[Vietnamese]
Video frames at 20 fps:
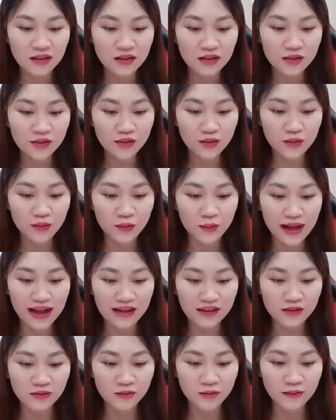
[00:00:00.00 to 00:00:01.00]
Khổ
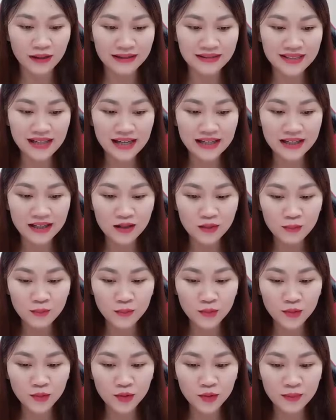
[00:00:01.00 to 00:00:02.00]
quá không quá dày,
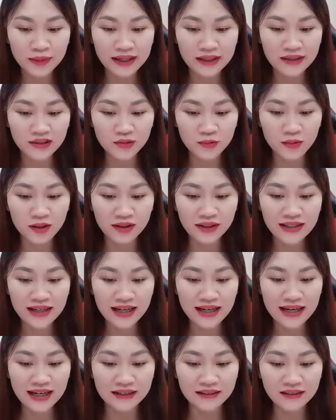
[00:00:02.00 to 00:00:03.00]
một ngụm cắn xuống
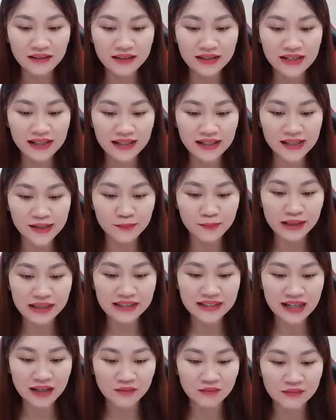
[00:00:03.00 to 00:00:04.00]
đã cắn được nhân thịt
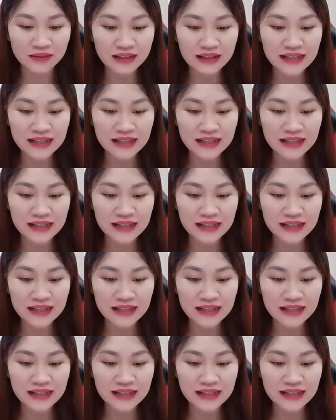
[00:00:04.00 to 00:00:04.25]
bên trong.